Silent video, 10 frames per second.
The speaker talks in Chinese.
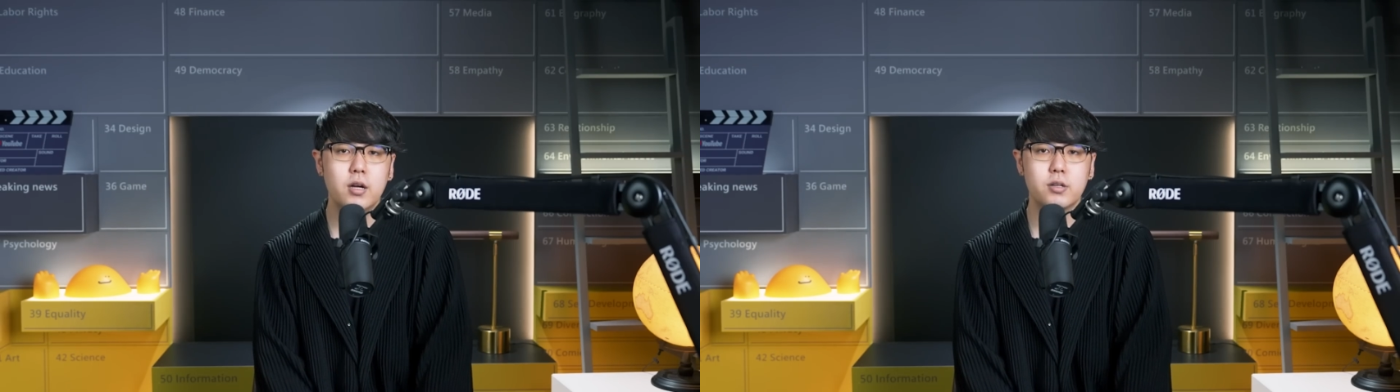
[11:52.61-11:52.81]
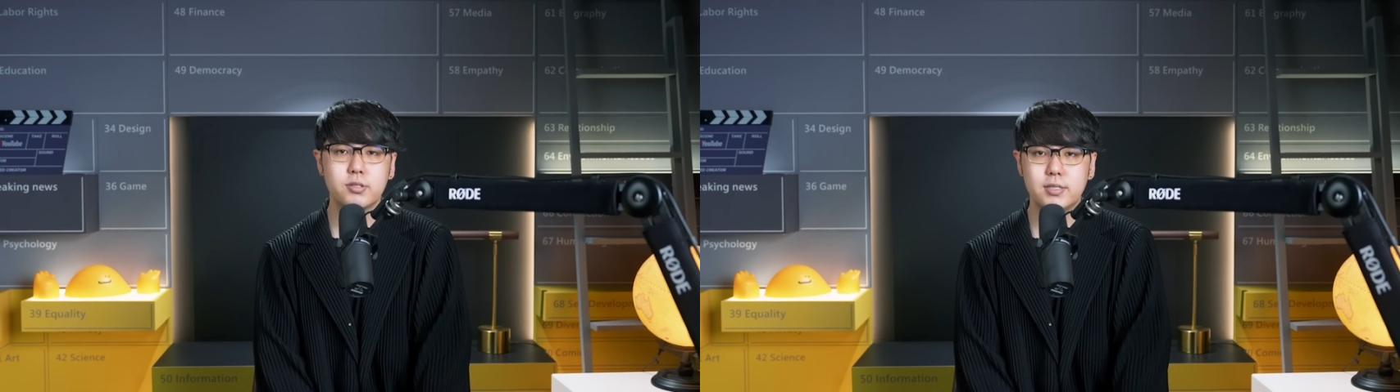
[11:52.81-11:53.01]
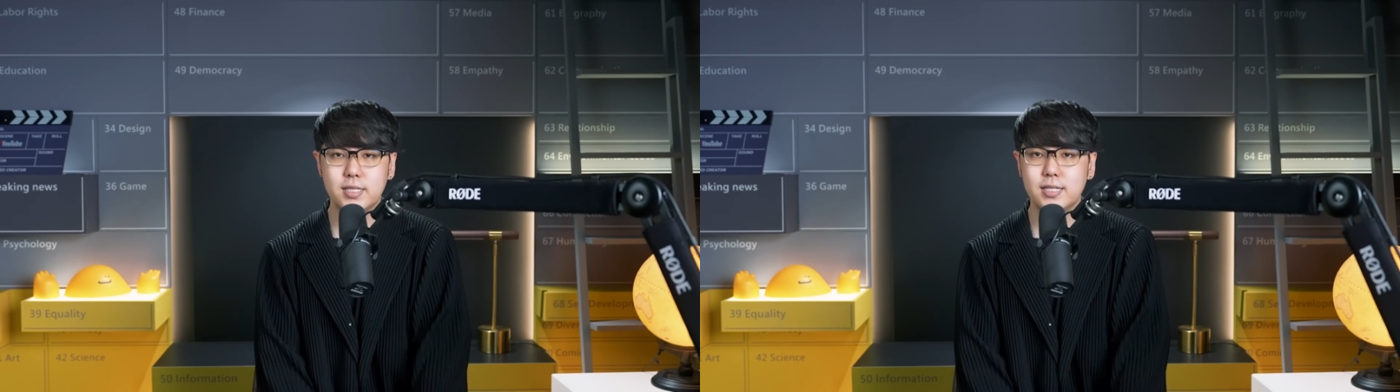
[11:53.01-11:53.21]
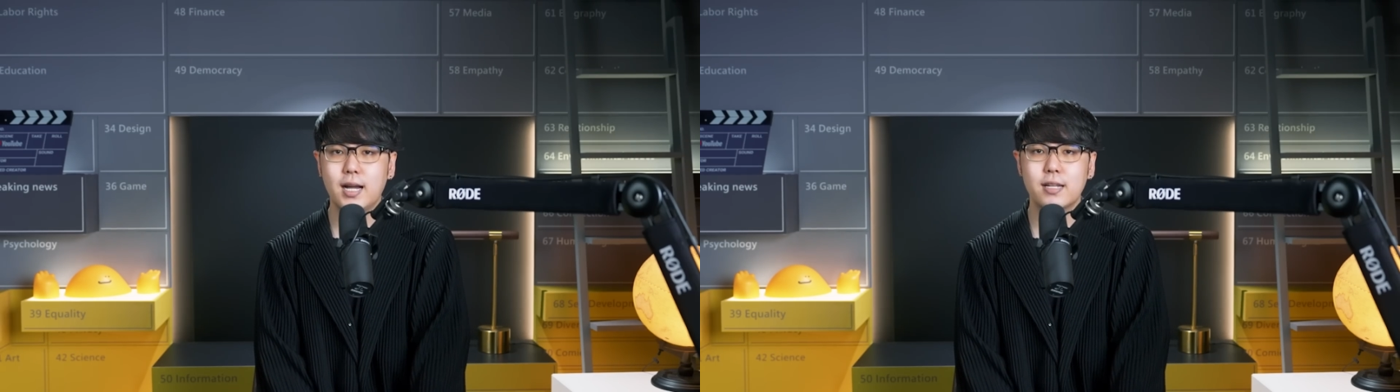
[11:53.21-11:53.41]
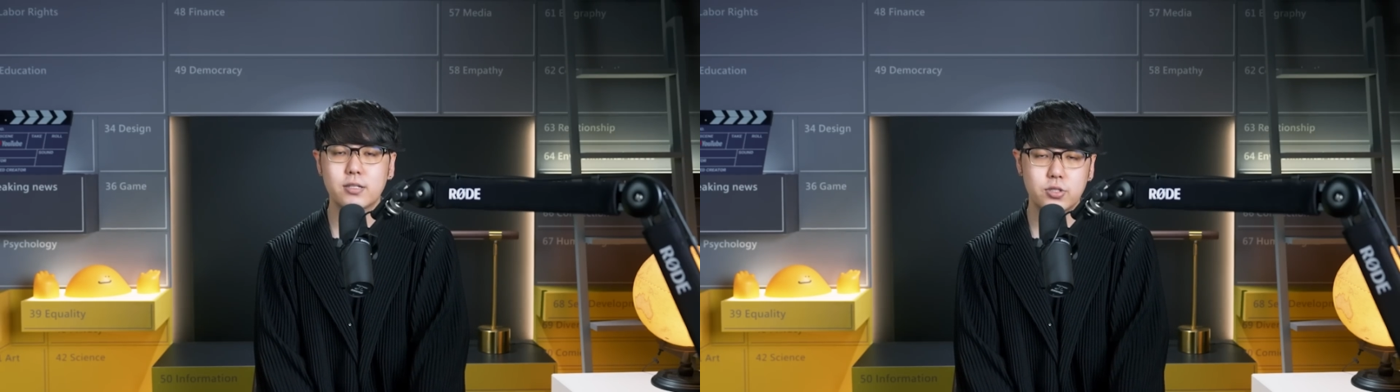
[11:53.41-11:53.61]
而是其
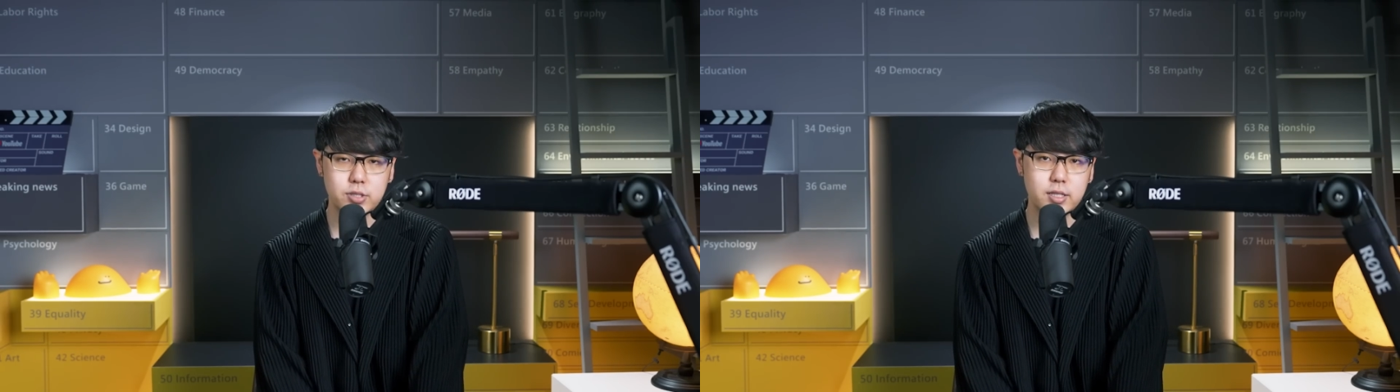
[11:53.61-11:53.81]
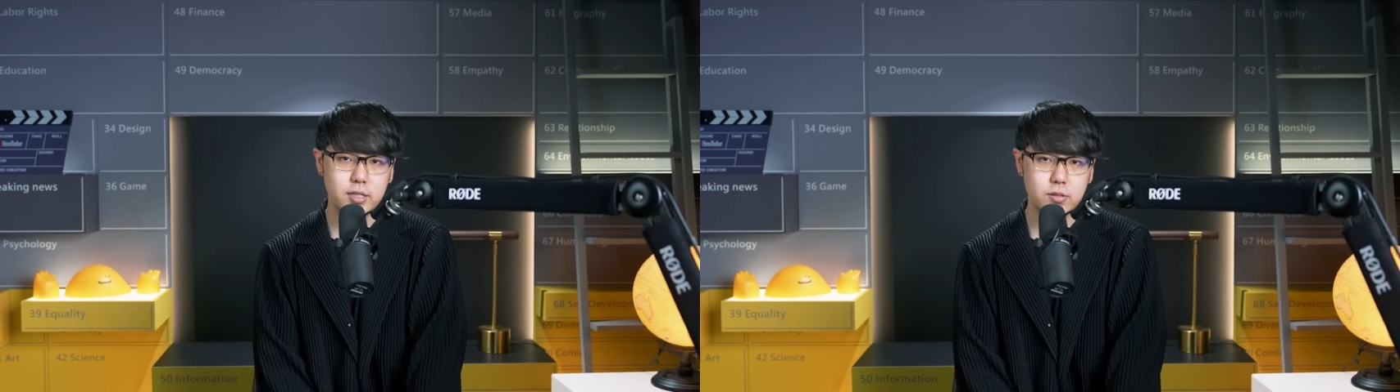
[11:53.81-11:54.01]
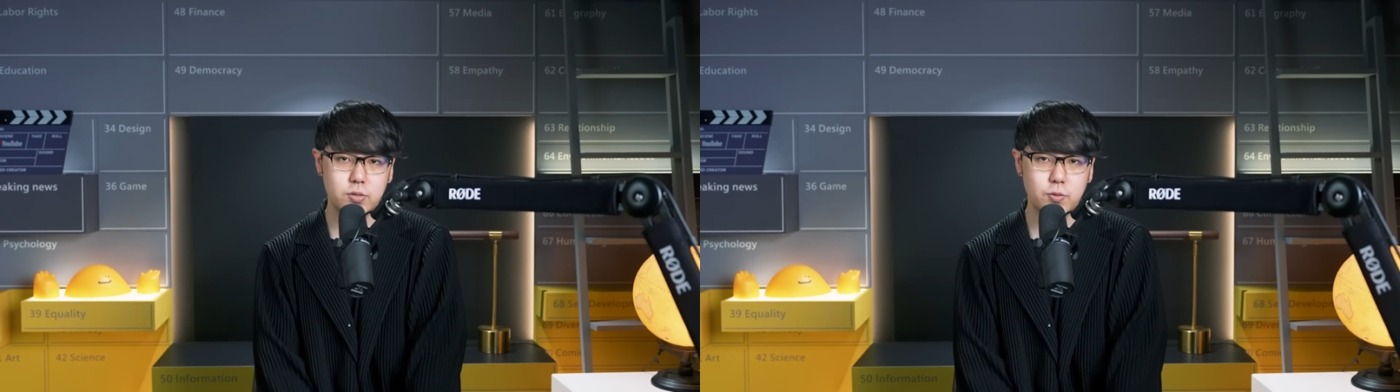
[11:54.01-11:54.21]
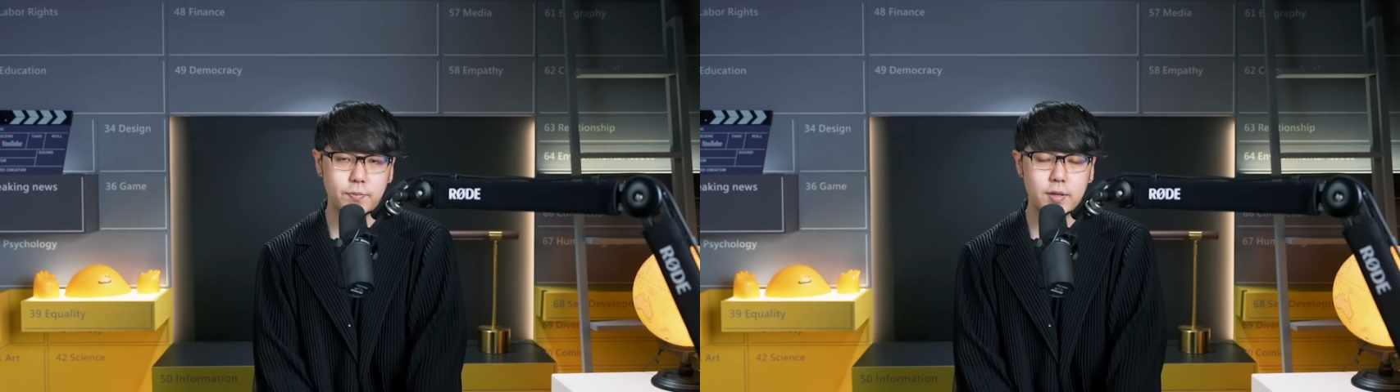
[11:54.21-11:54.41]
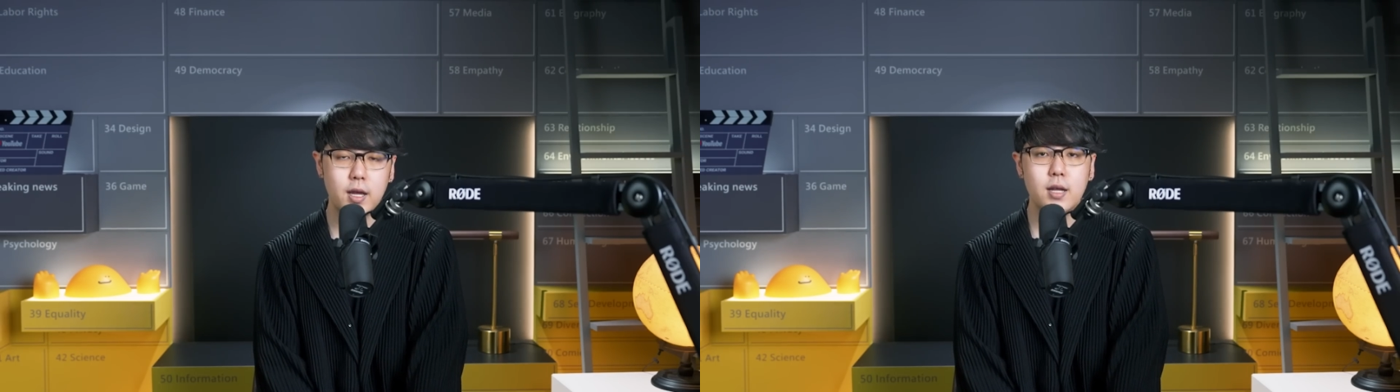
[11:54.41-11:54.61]
他的这些因素。